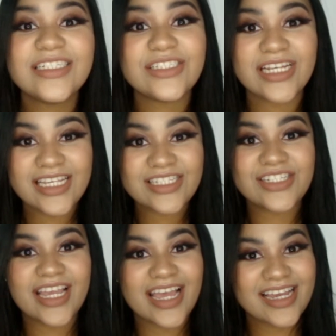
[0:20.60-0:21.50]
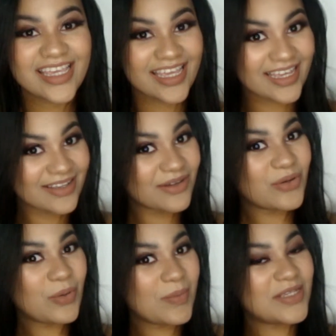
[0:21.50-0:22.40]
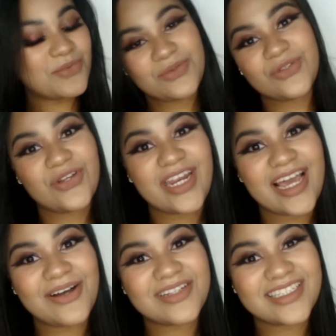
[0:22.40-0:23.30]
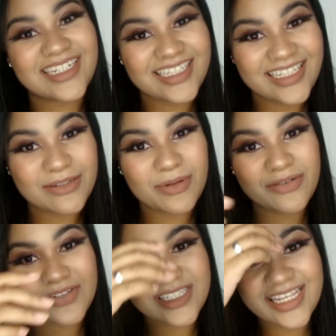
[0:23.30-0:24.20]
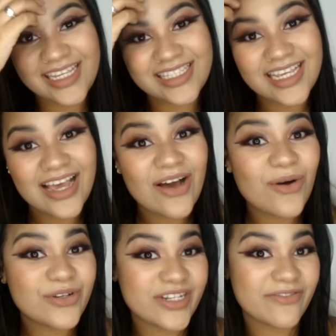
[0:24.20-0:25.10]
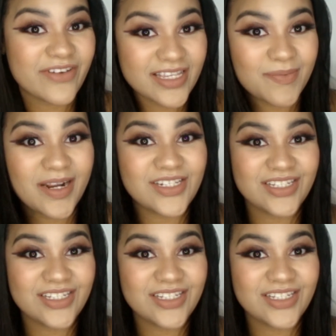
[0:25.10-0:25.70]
Gente, cheguei aqui com mais um tutorial natalino pra vocês. Hoje é véspera de